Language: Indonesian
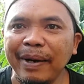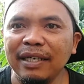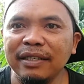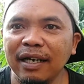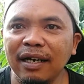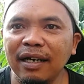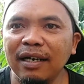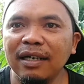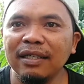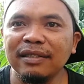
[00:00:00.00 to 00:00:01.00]
pada
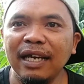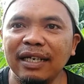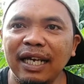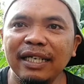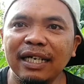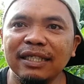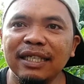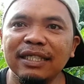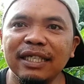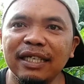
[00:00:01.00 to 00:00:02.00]
tanah yang
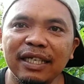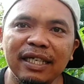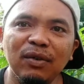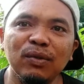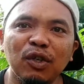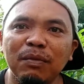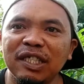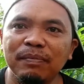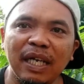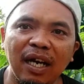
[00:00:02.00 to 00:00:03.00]
jenis ini untuk
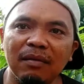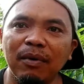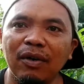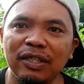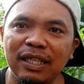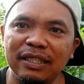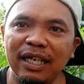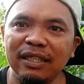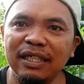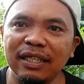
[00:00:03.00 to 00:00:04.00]
menciptakan porositas
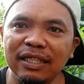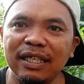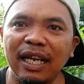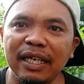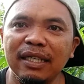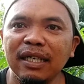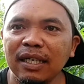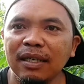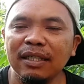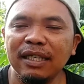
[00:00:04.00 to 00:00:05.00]
yang tinggi selain
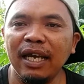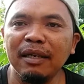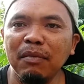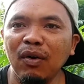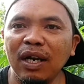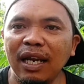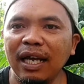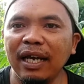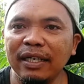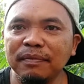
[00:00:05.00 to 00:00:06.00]
selain mengolah
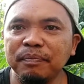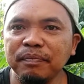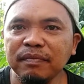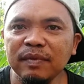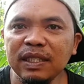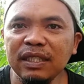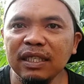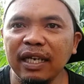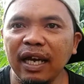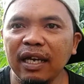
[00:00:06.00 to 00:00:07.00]
lahan.
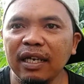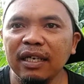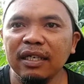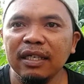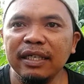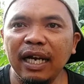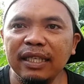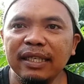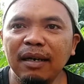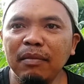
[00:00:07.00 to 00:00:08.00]
Nah,
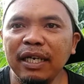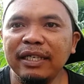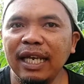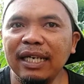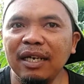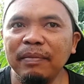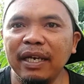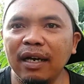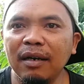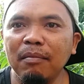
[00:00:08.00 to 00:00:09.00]
yang ketiga mengidealkan
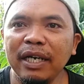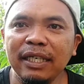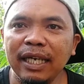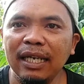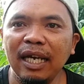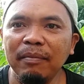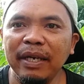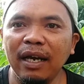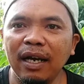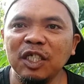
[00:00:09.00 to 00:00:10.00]
pH. Mengidealkan
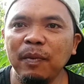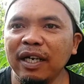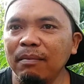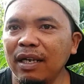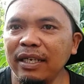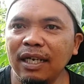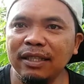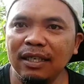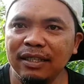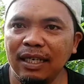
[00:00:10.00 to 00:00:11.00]
pH sebagaimana yang
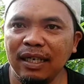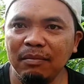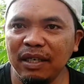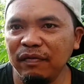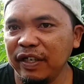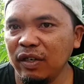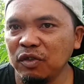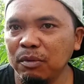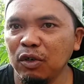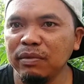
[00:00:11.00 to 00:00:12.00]
saya jelaskan pada video
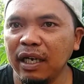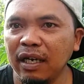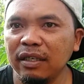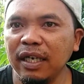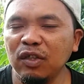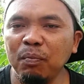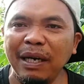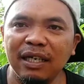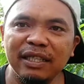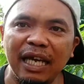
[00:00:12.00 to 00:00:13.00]
sebelumnya, yaitu
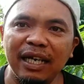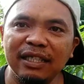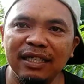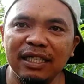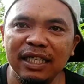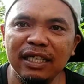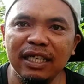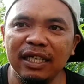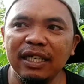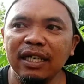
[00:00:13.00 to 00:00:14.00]
pada tanah jenis
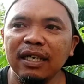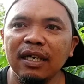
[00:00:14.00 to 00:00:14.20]
ini